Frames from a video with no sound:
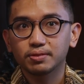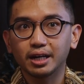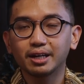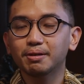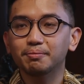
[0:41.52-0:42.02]

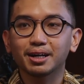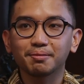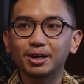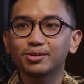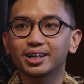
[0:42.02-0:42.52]
jadi memang
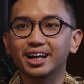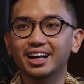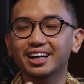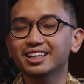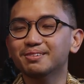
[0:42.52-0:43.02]
Negara
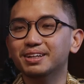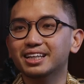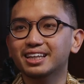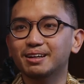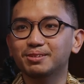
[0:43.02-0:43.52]
ini tempat
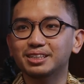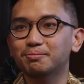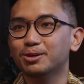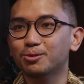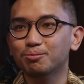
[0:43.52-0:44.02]
kita bisa
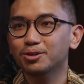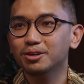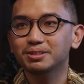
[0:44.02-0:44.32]
berkumpul,